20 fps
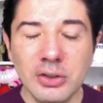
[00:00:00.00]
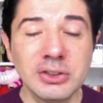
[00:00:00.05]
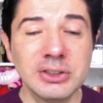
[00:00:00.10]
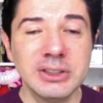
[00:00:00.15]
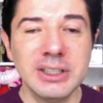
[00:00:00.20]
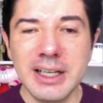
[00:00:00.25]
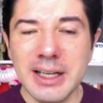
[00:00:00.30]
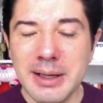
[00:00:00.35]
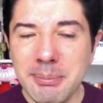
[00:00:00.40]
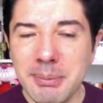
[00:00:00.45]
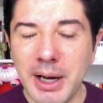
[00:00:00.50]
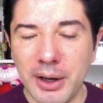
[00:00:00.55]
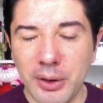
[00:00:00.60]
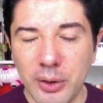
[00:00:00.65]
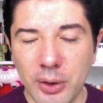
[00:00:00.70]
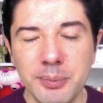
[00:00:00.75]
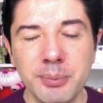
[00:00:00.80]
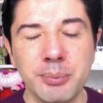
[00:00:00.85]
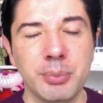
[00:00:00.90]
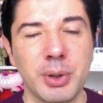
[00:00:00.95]
Sin
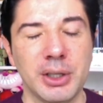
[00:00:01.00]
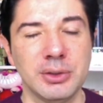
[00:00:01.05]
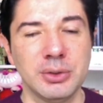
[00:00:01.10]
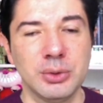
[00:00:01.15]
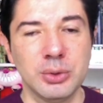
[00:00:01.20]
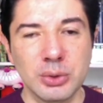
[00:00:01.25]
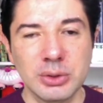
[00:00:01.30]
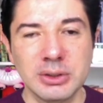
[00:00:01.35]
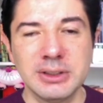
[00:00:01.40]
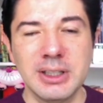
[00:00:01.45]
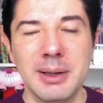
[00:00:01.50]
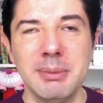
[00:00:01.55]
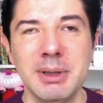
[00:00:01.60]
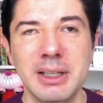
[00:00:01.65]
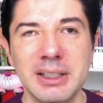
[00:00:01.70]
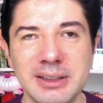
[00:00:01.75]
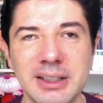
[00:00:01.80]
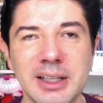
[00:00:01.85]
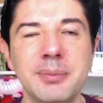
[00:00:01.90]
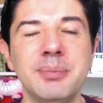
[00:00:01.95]
embargo, pues
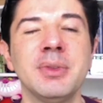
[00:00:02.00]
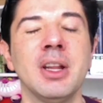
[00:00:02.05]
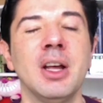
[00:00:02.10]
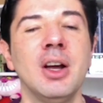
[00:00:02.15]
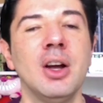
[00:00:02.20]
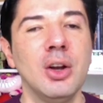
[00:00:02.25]
justamente